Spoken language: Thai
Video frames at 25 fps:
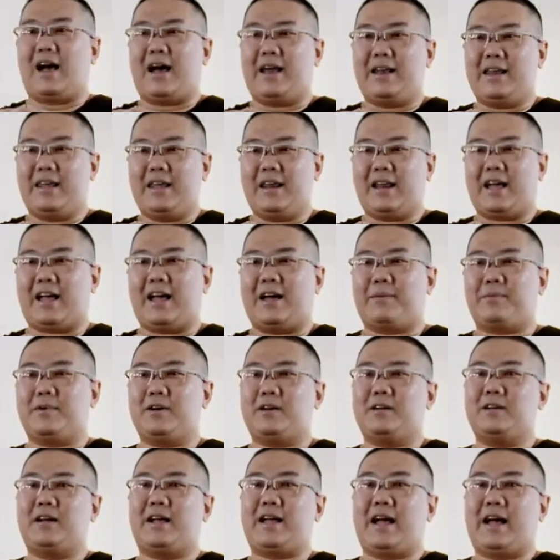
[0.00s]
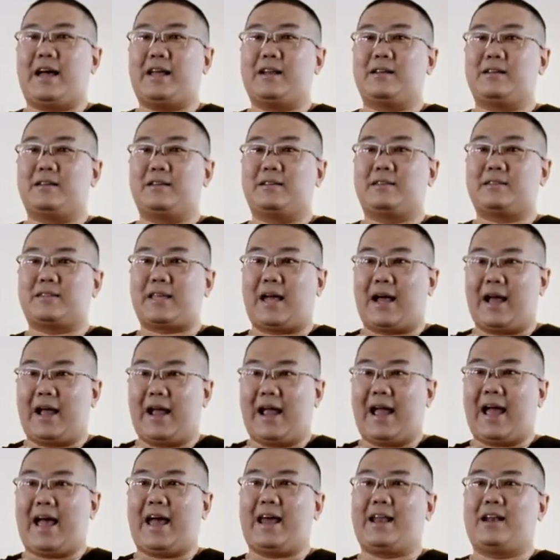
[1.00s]
อันนี้นะครับก็คือการสั่ง
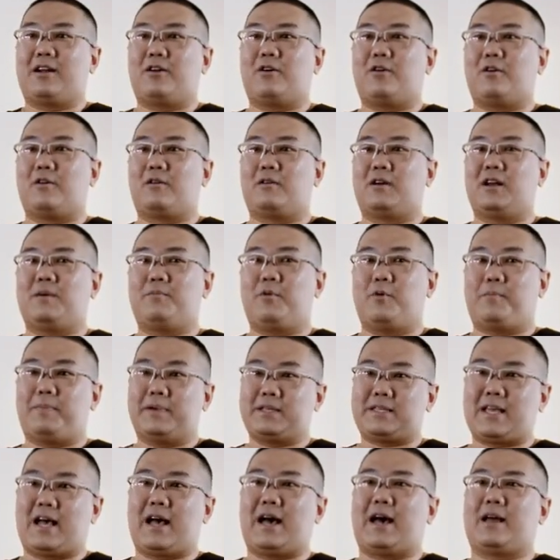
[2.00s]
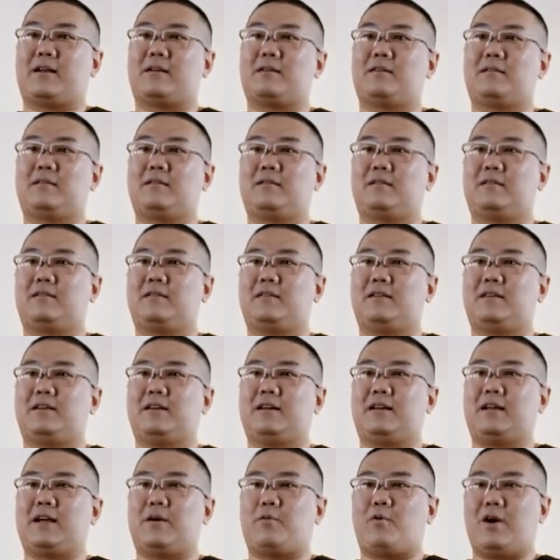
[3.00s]
งานของระบบประสาท
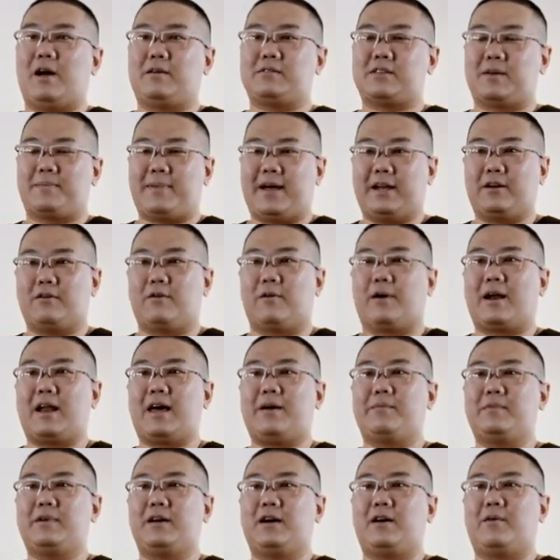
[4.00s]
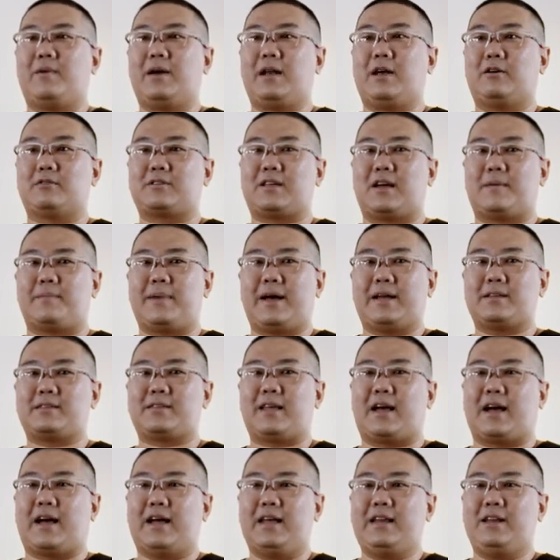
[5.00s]
กับความสัมพันธ์ของกล้ามเนื้อว่าเราสามารถ
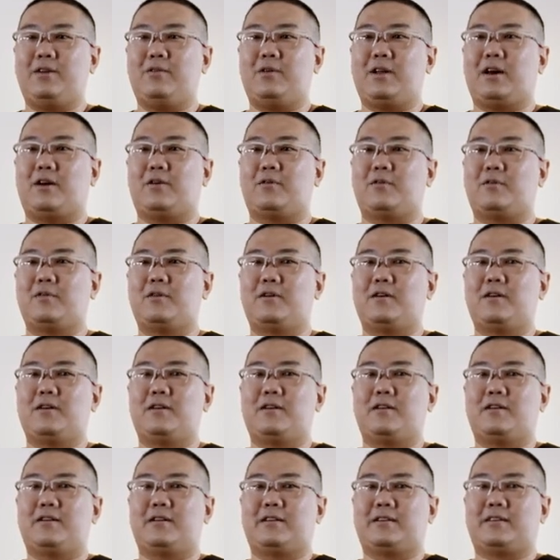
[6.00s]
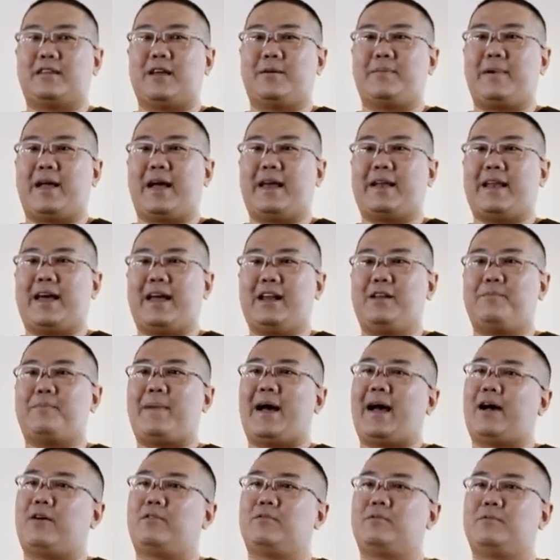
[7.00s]
สั่งให้นิ้วเราทำงานได้หรือเป
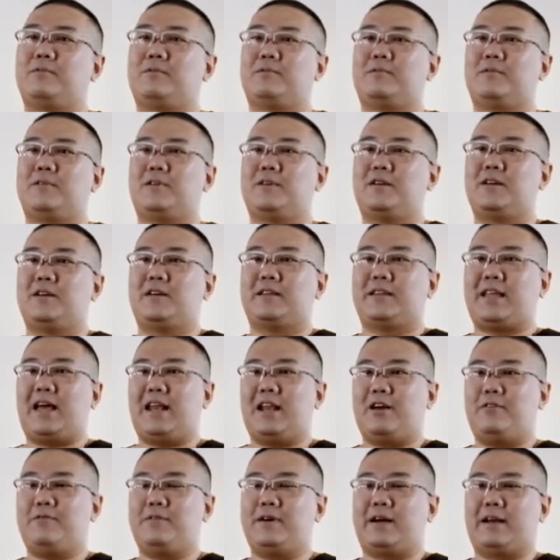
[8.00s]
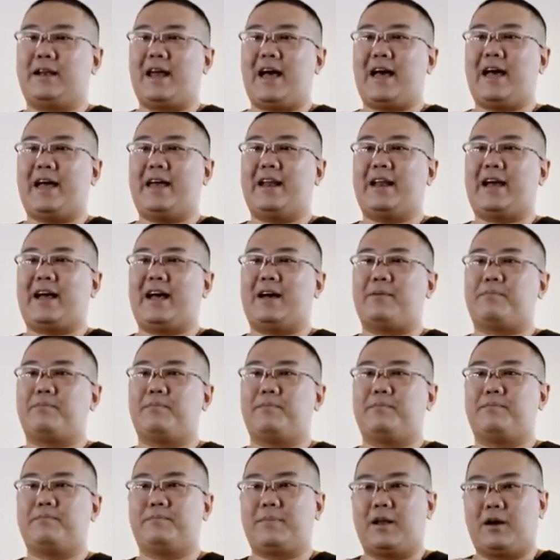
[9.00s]
ล่าถ้าเราฝึกได้นะครับ
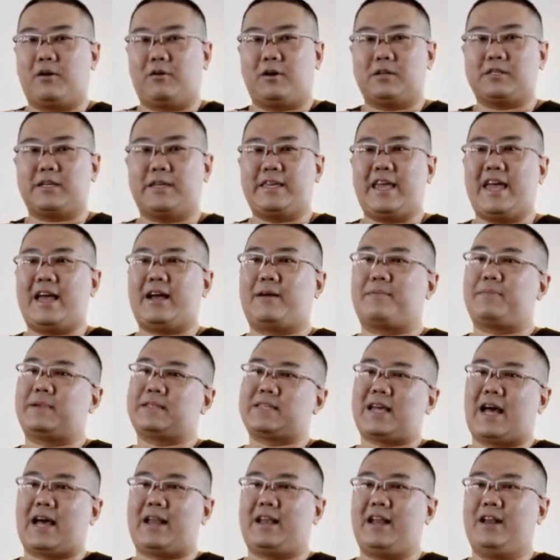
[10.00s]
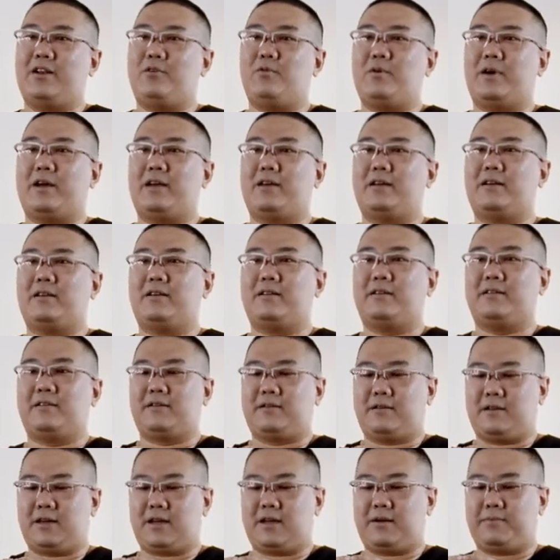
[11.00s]
เราก็จะแยกประสาทได้ด้วย
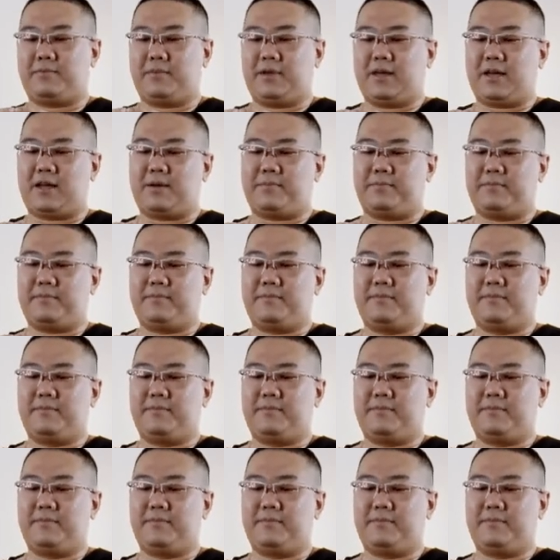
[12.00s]
นะครับเนี่ยครับ